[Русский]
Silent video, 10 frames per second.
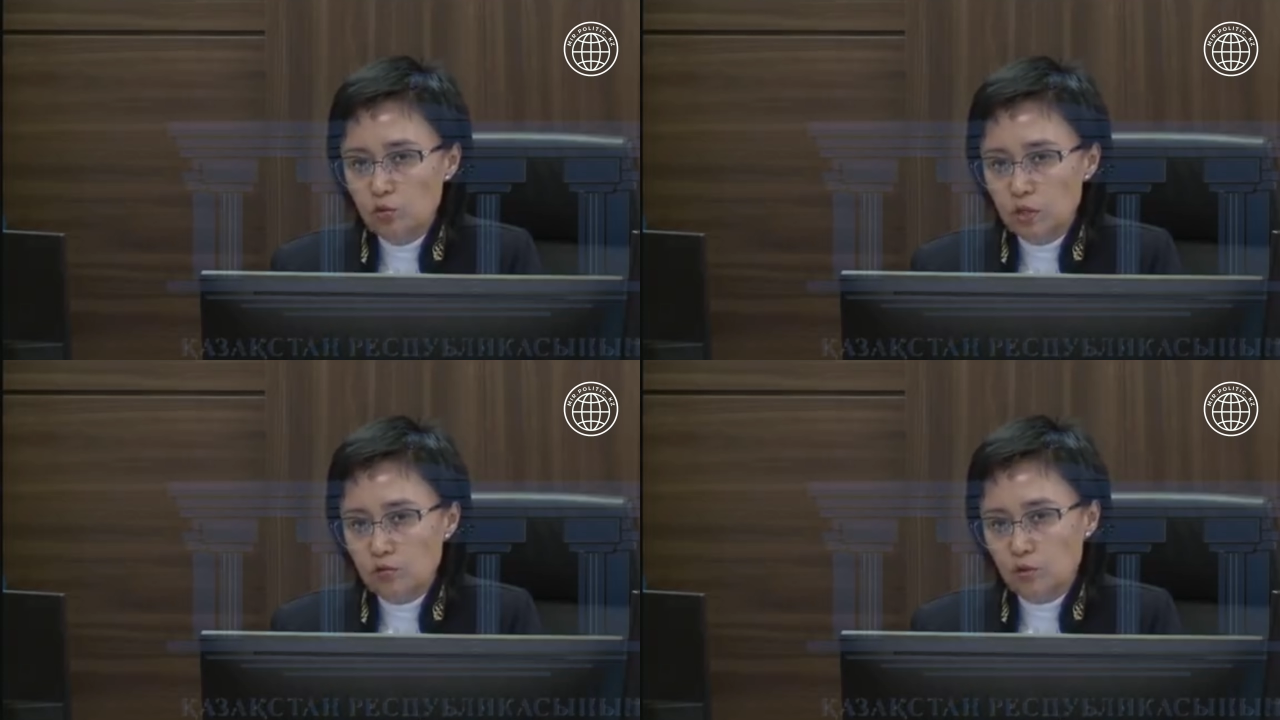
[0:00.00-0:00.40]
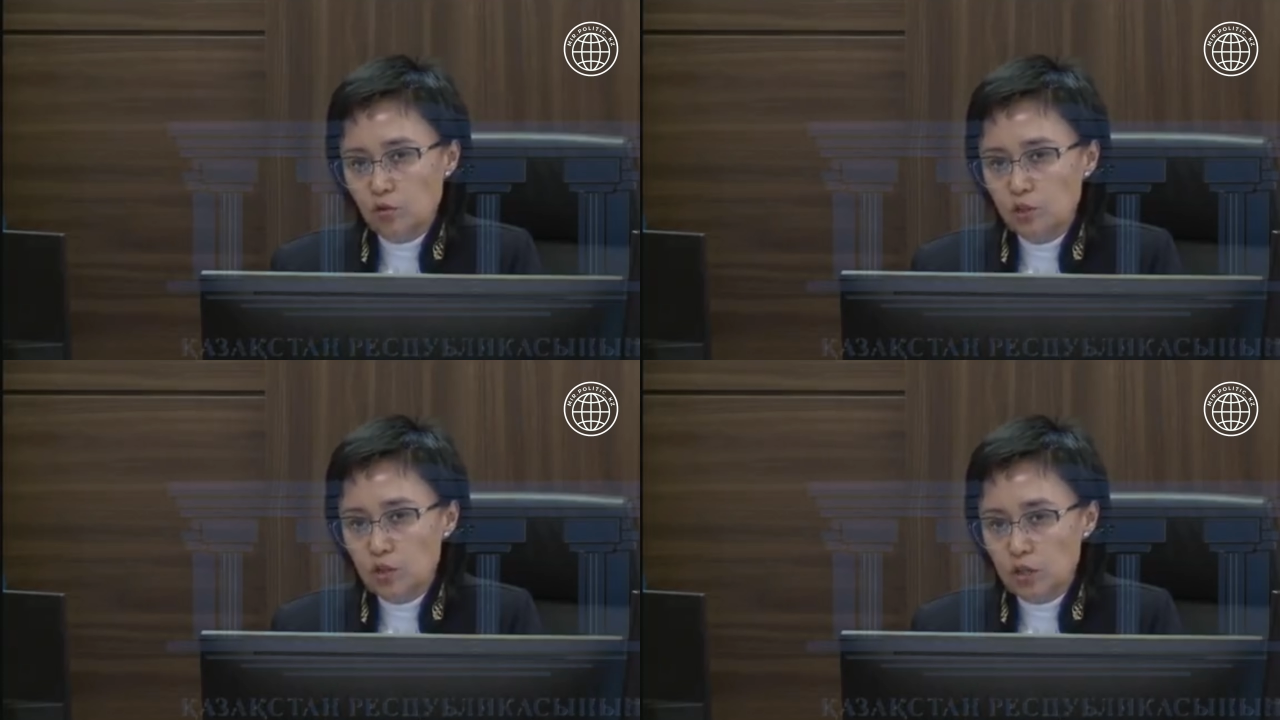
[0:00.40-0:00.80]
особо
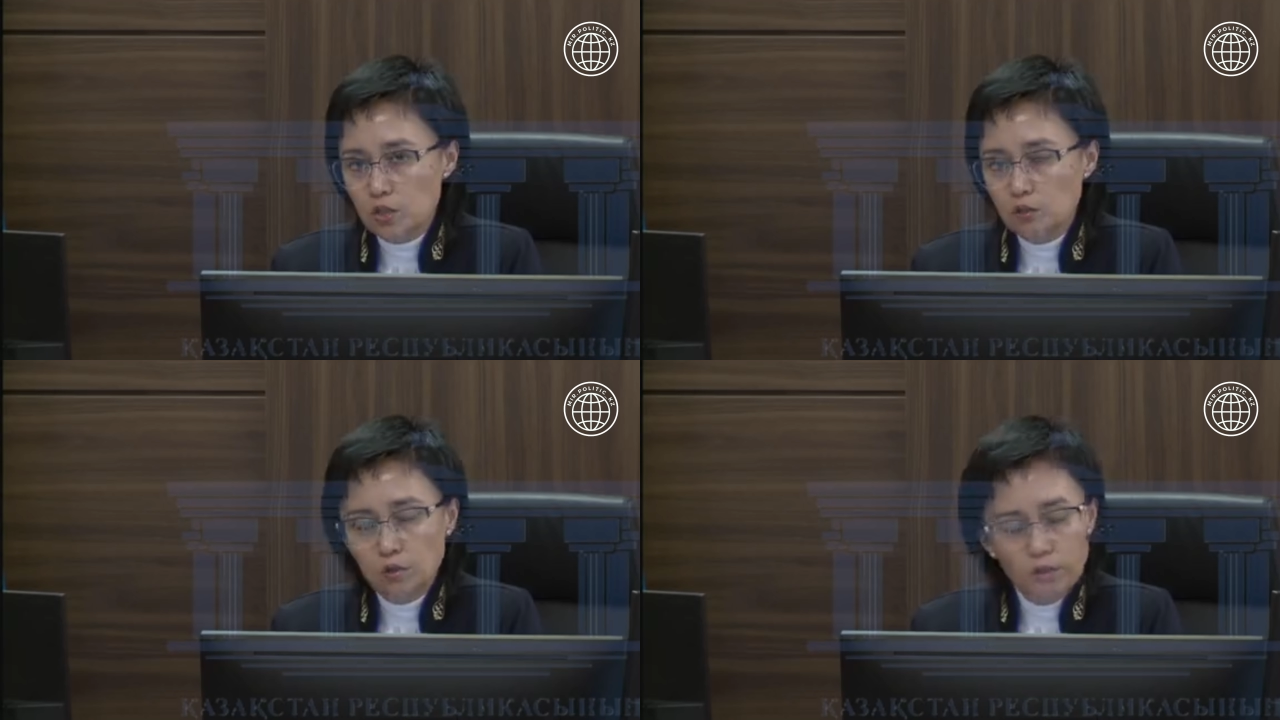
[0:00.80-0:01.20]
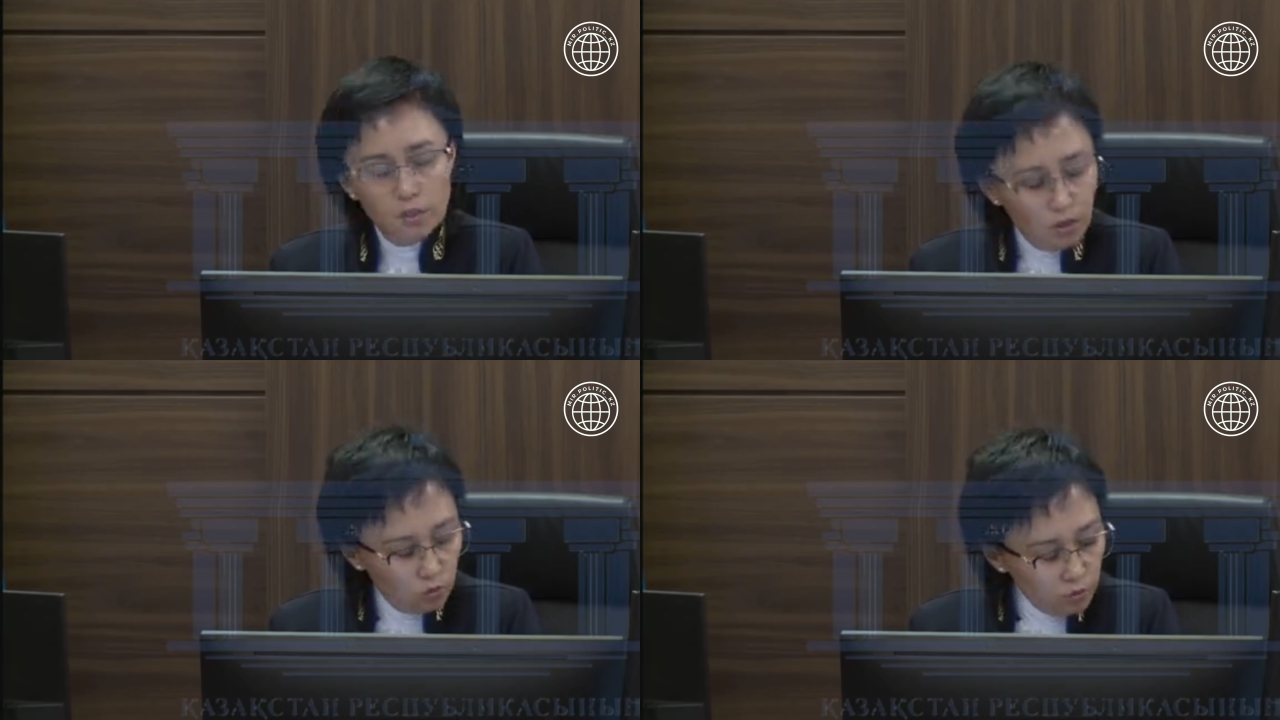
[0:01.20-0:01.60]
тяжкого
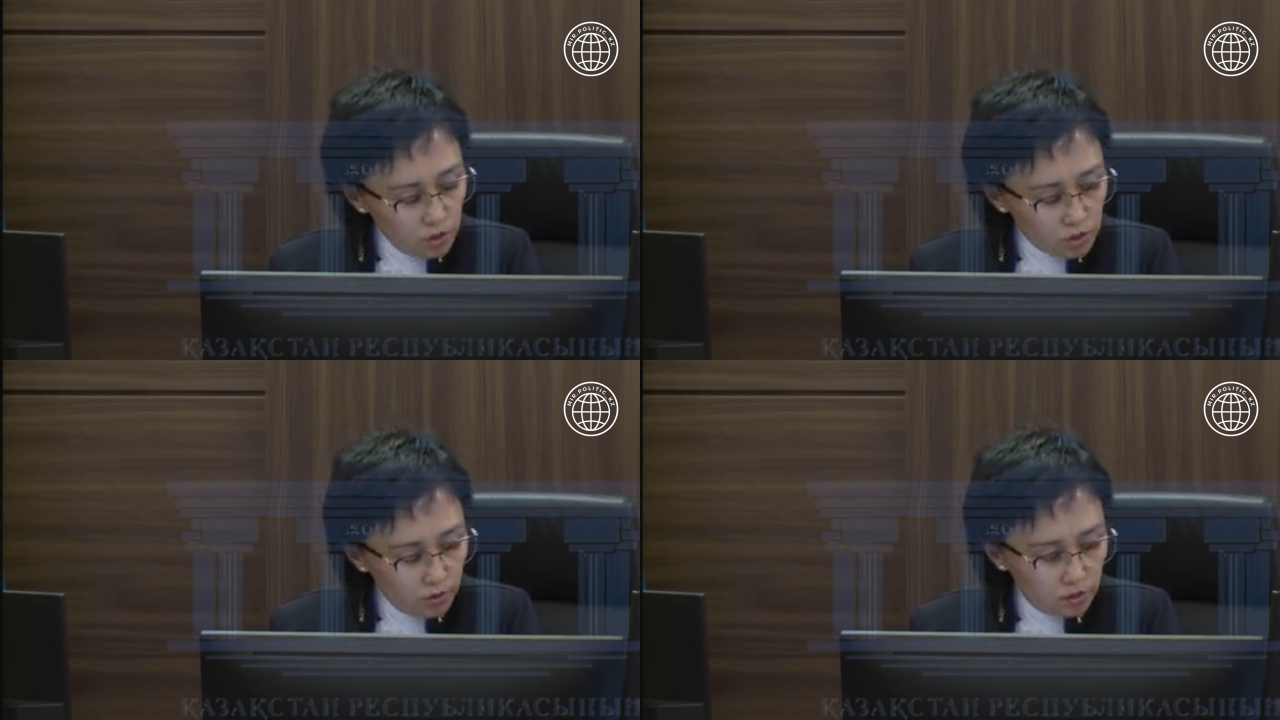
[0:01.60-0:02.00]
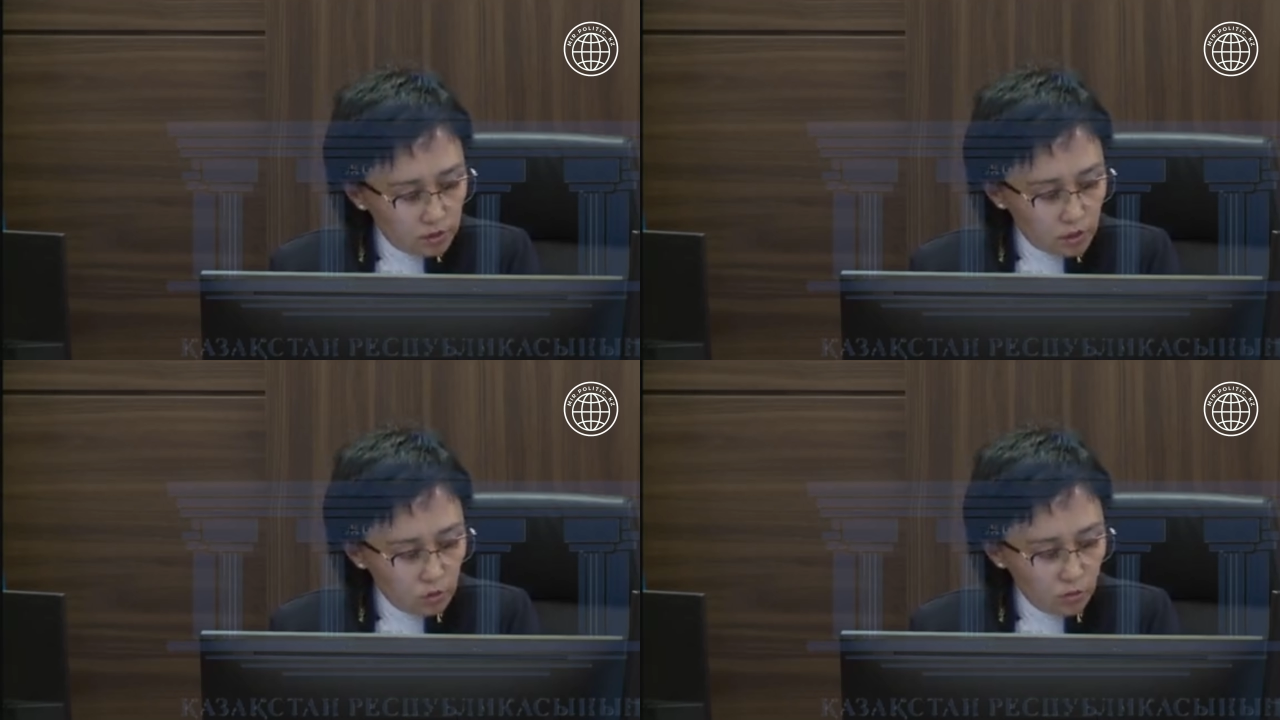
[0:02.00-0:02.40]
убийства с
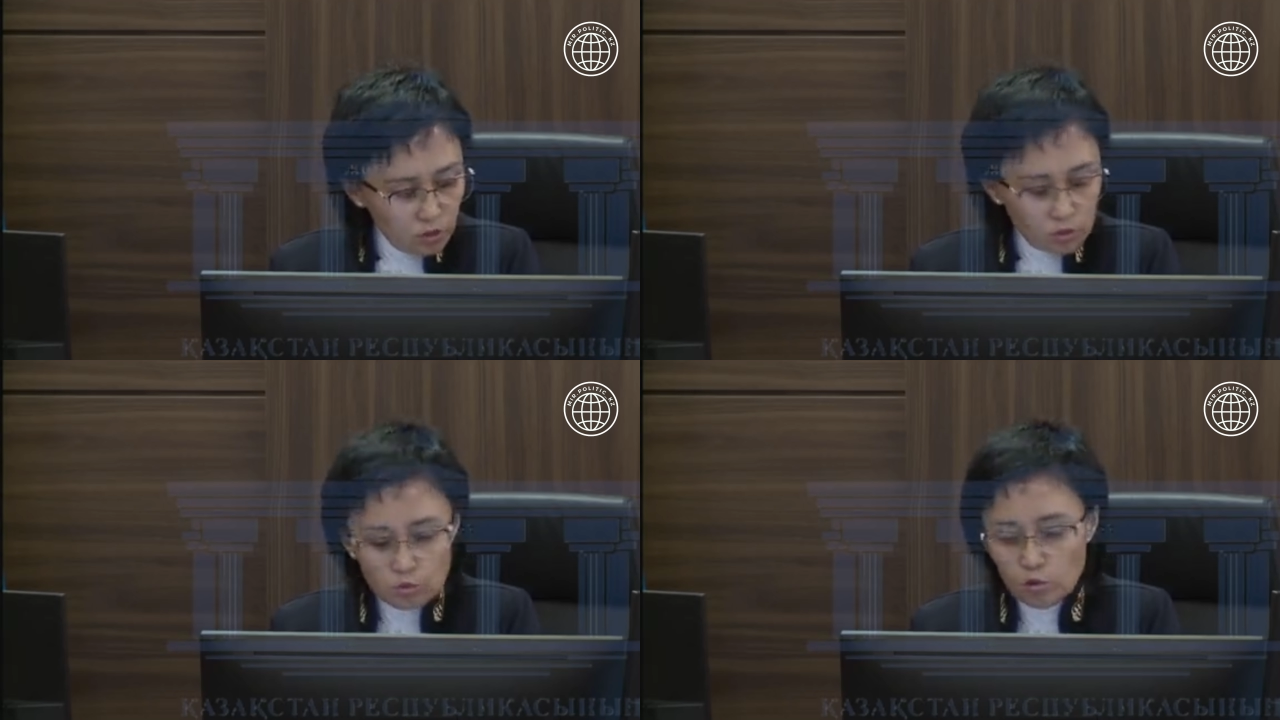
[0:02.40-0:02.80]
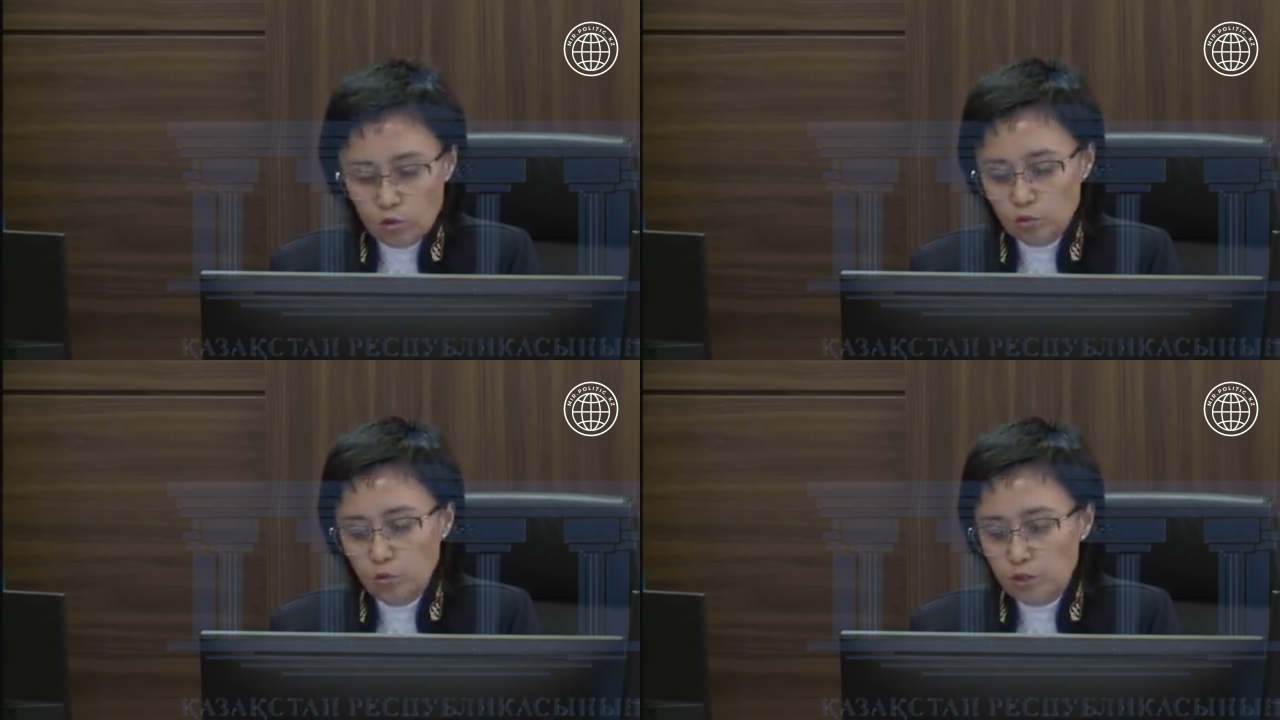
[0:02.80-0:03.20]
особой
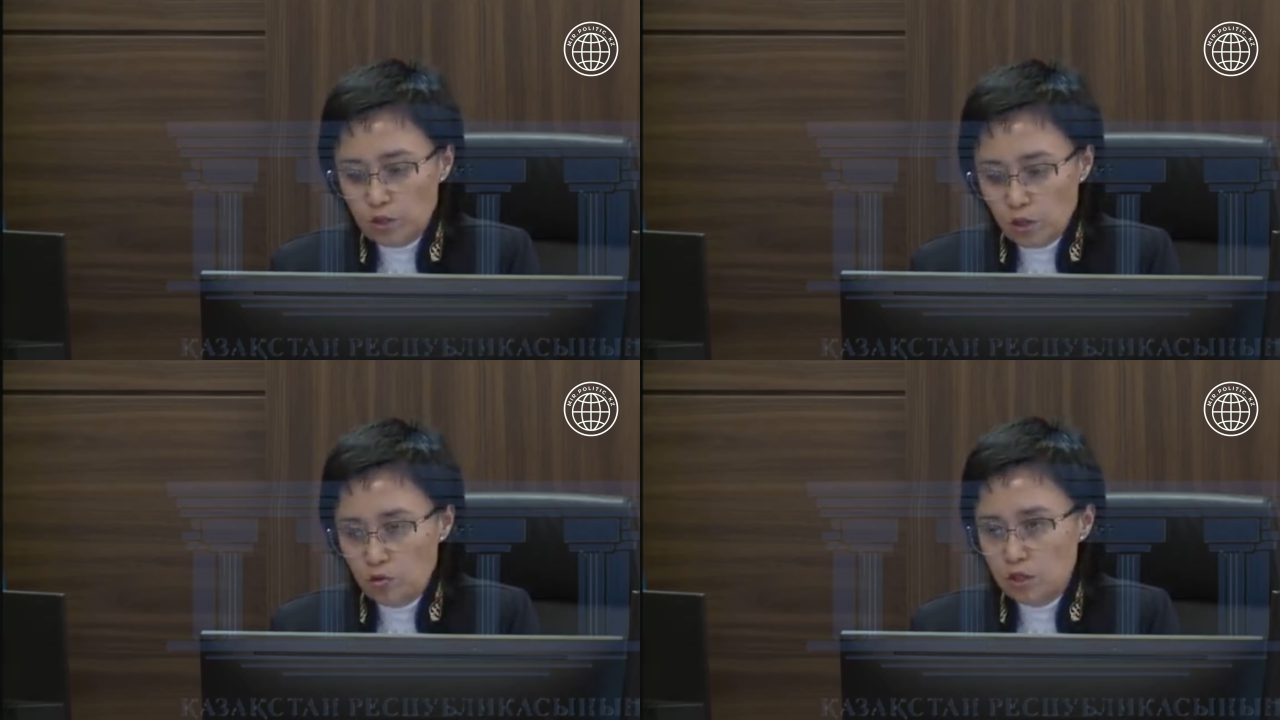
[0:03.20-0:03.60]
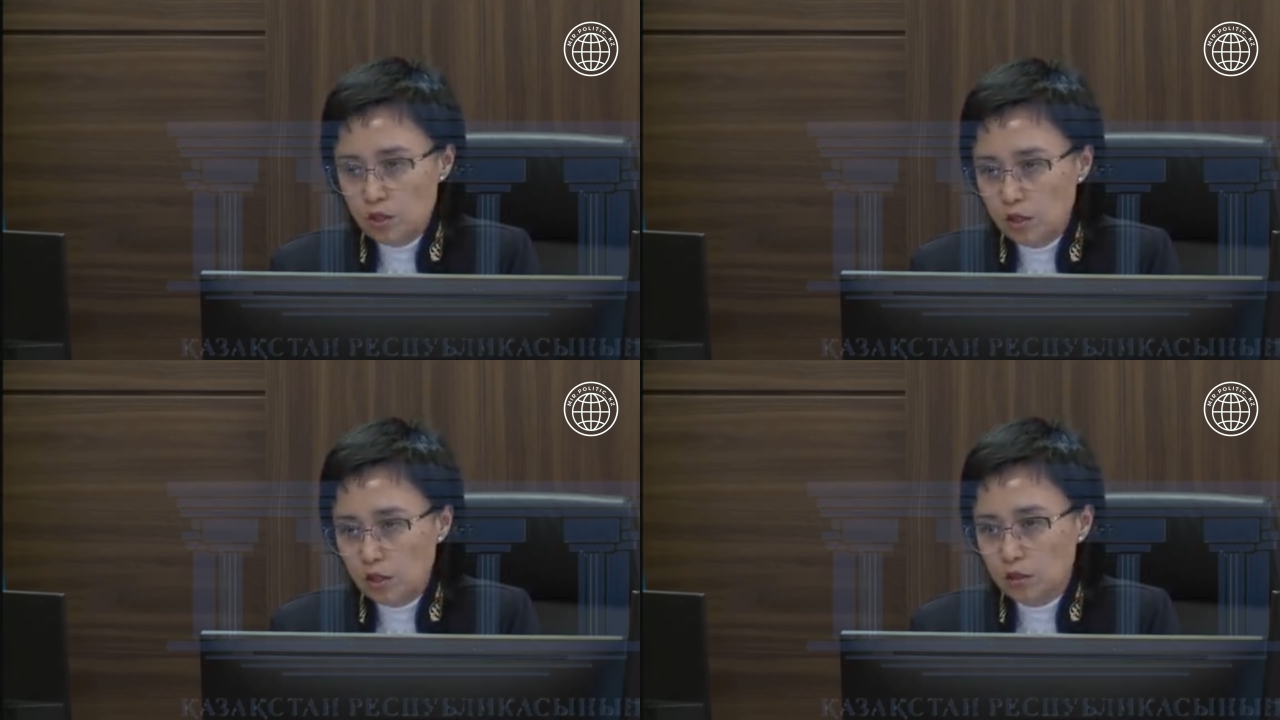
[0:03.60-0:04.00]
жестокостью признаете или нет?